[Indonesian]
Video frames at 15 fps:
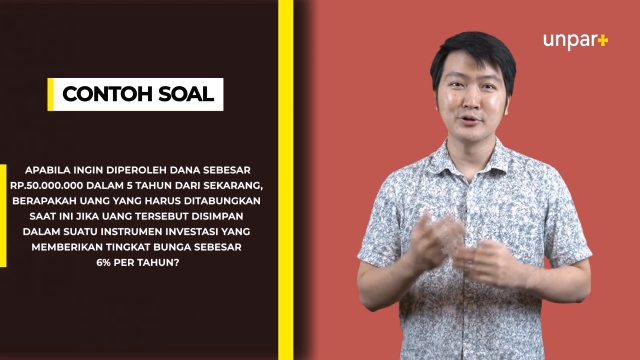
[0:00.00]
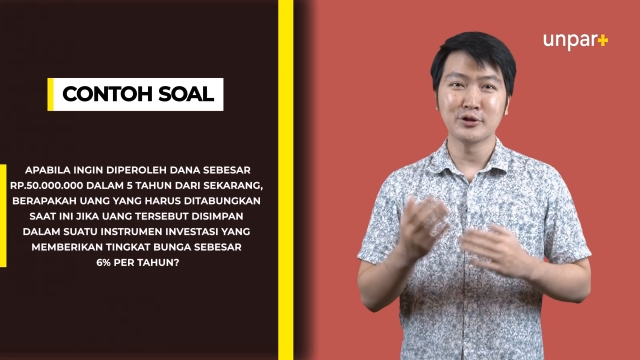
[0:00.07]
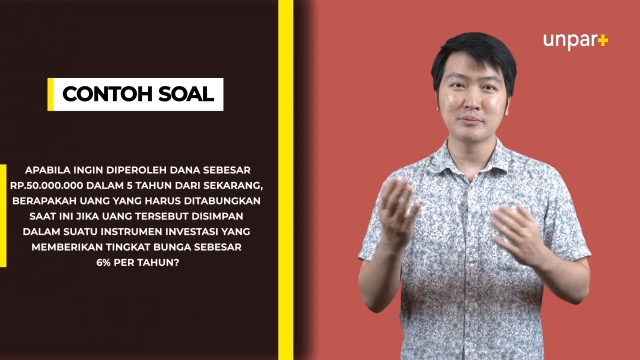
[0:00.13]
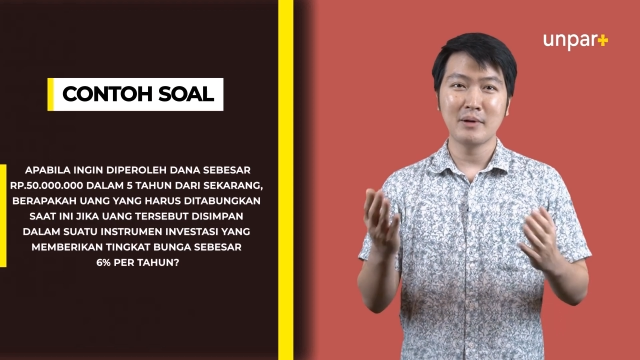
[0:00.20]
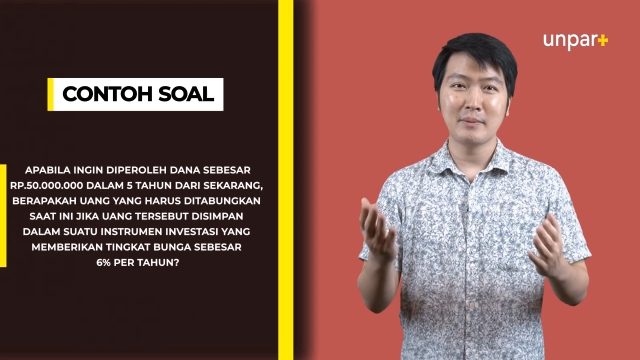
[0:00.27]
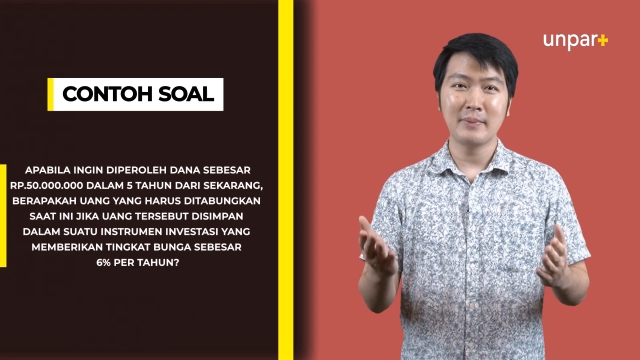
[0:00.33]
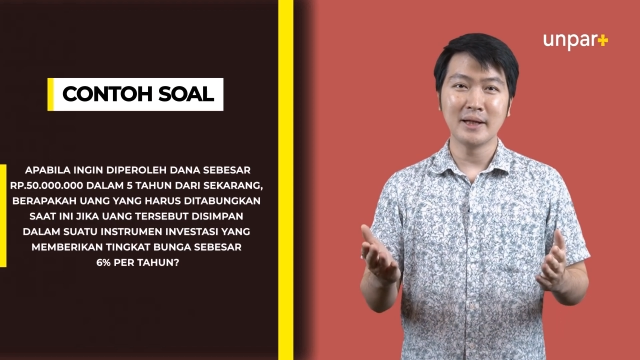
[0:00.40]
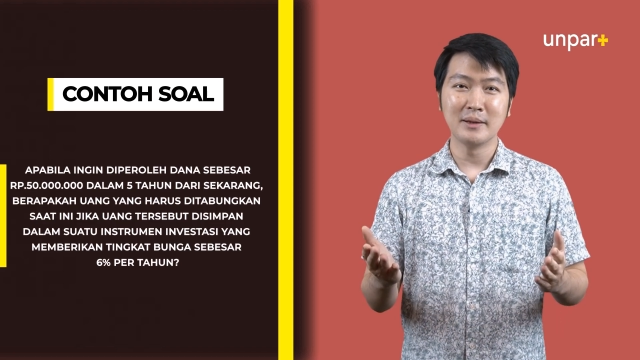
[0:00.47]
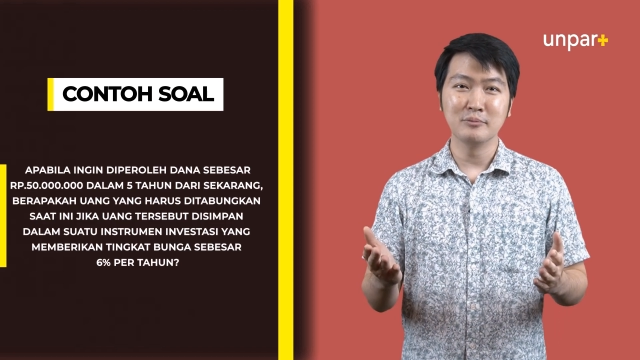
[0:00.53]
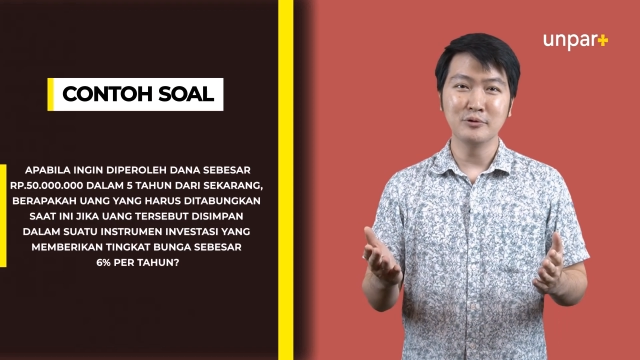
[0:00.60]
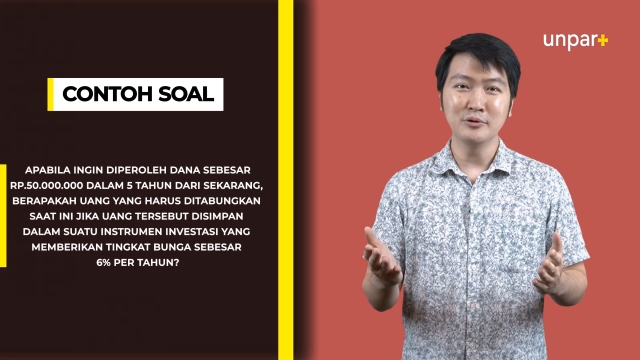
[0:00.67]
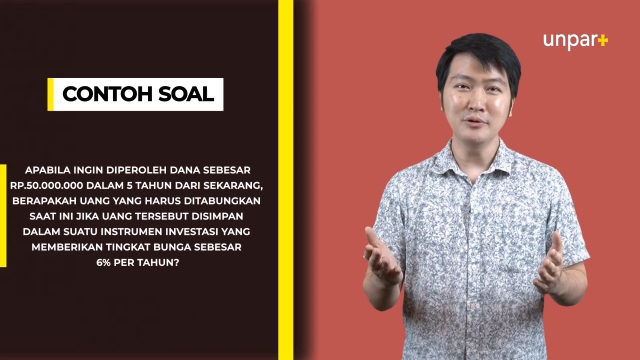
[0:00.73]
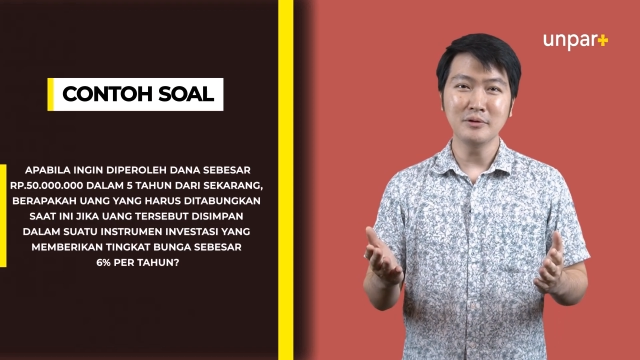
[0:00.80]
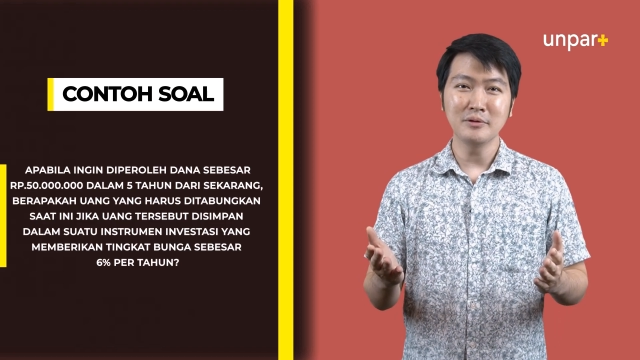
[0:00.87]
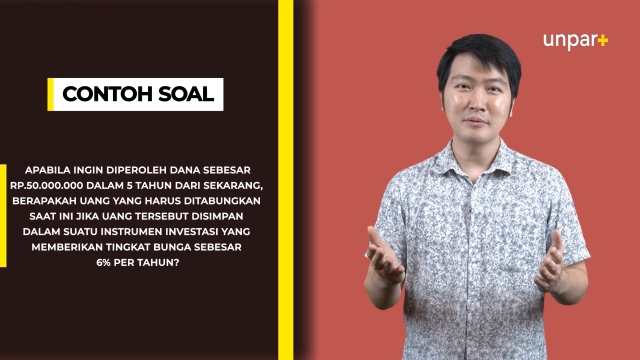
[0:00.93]
menurut Bapak
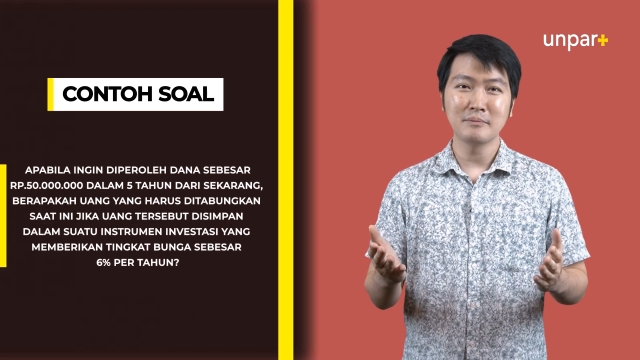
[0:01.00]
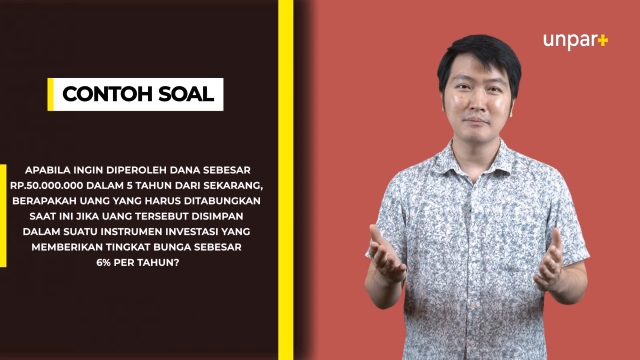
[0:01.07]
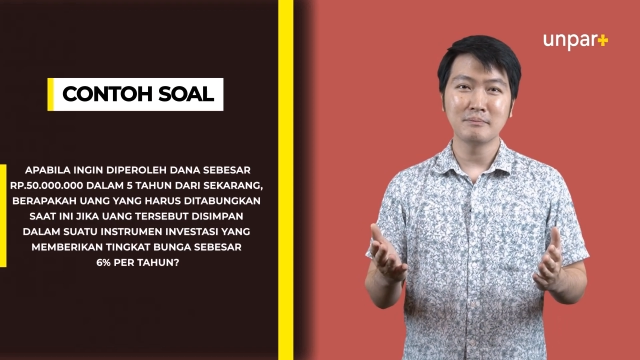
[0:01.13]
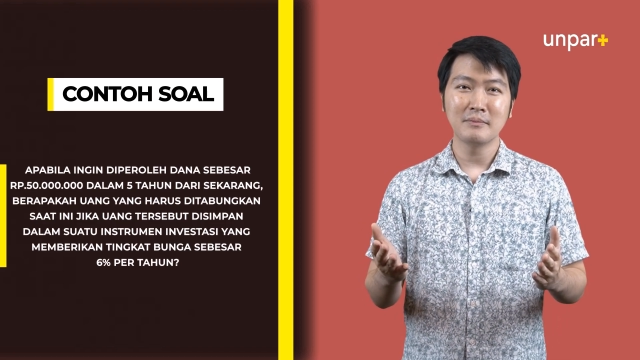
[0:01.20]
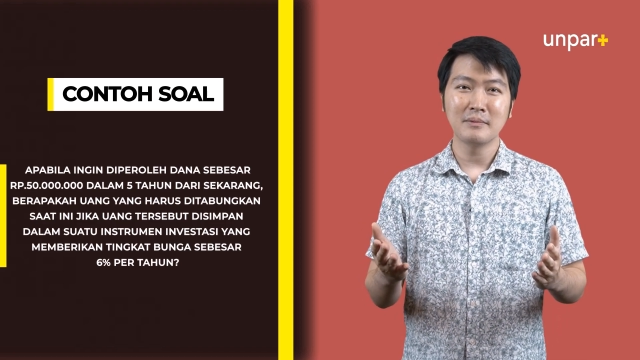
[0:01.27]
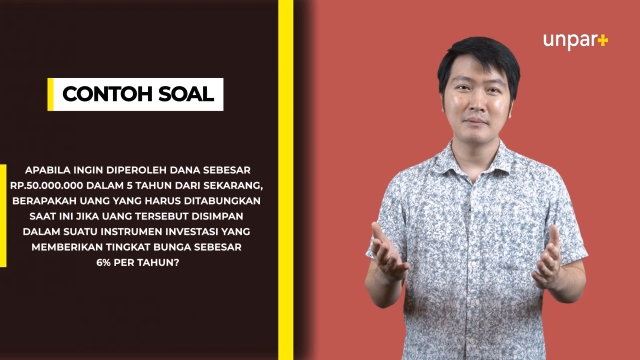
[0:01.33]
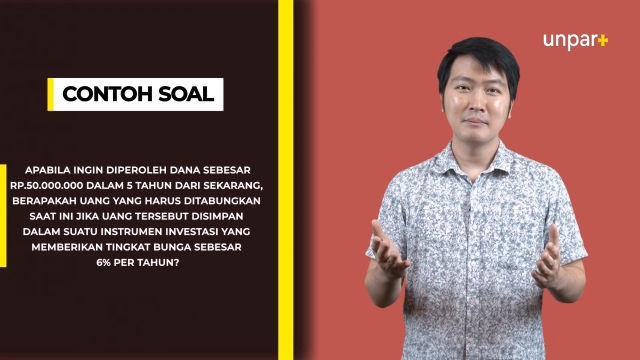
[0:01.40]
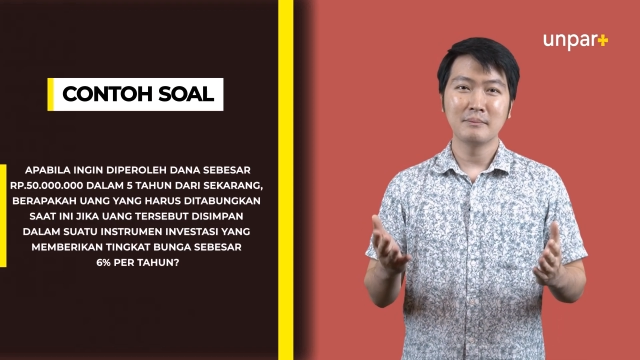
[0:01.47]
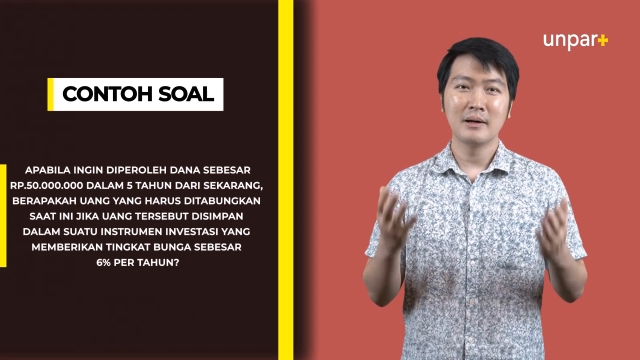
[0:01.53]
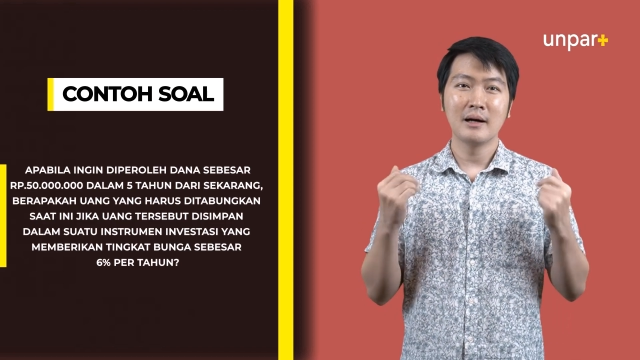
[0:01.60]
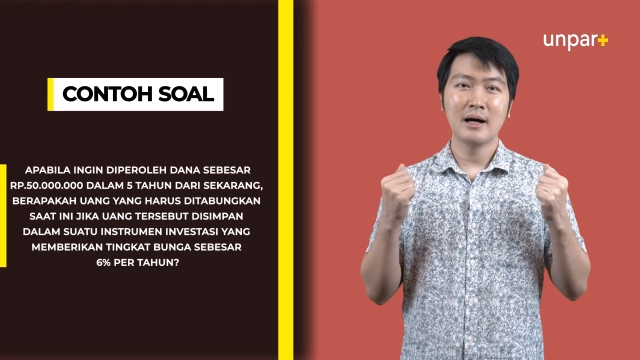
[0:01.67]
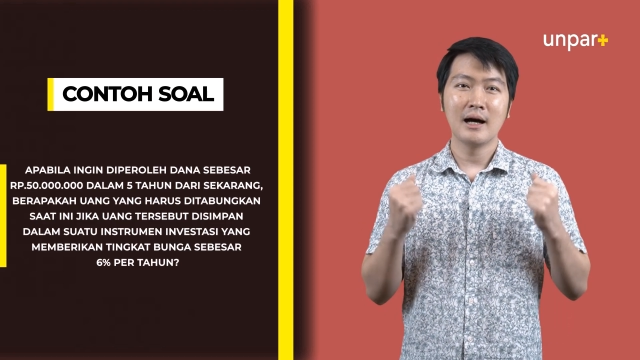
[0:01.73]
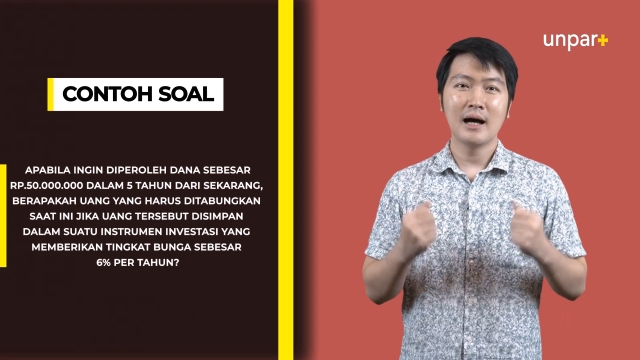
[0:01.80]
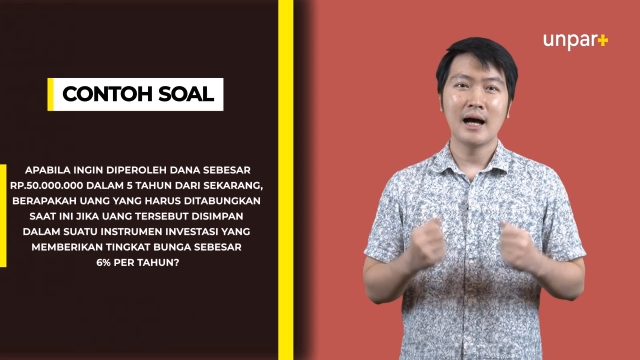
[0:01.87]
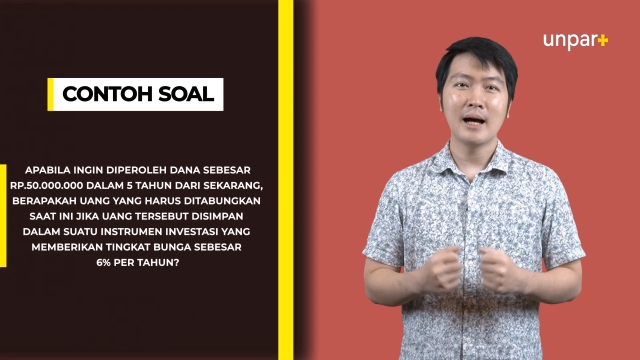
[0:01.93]
Ibu,
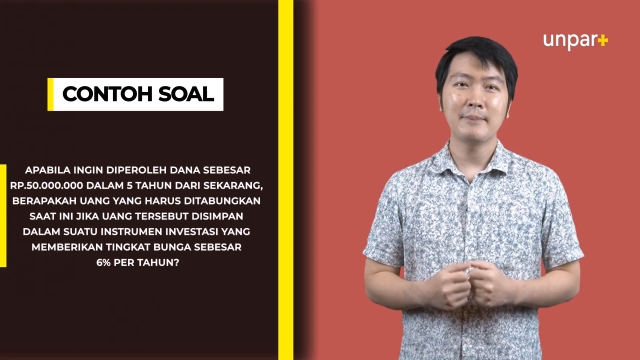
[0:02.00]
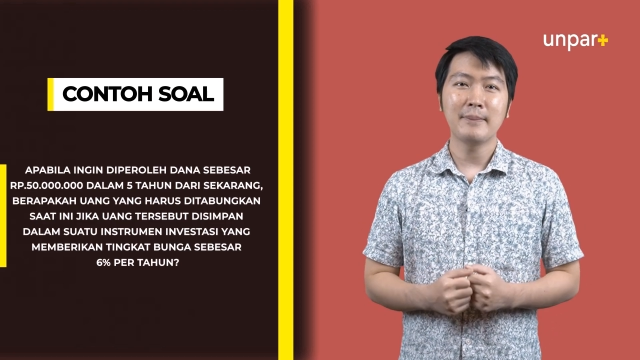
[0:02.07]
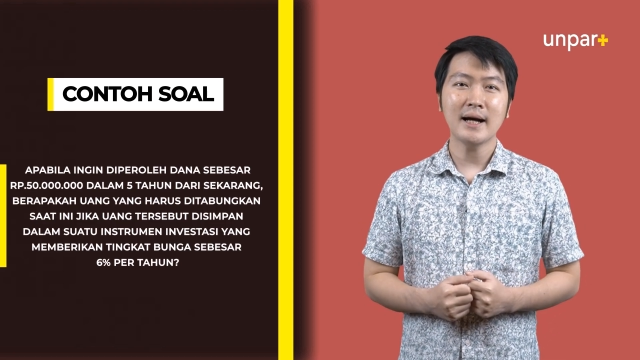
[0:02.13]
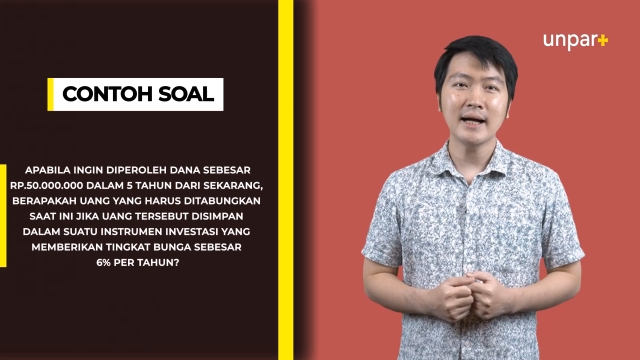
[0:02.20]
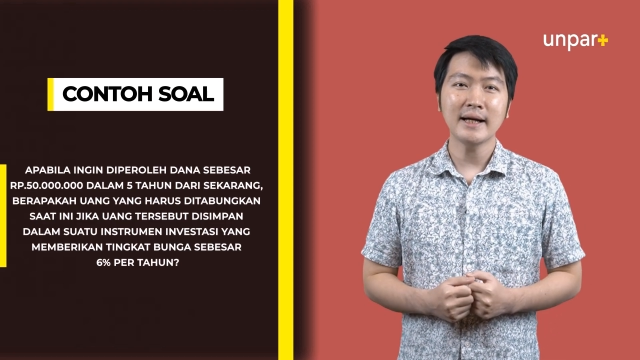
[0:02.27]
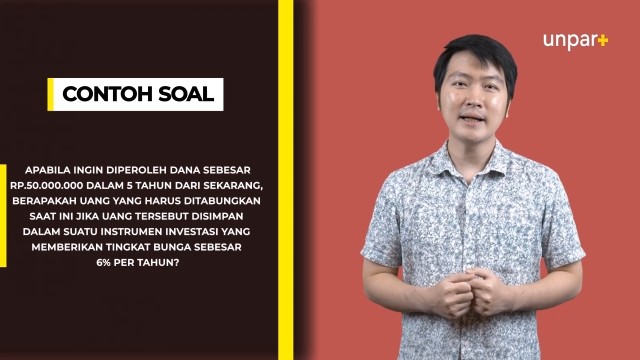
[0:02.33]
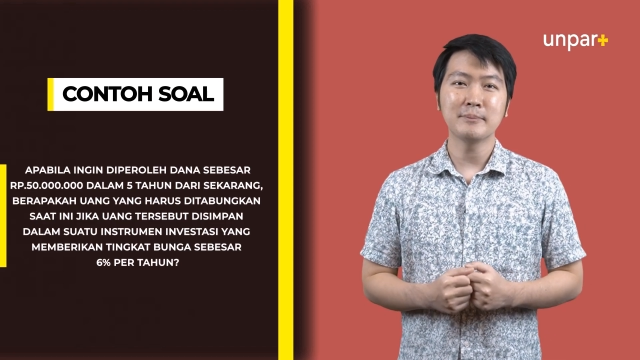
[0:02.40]
apakah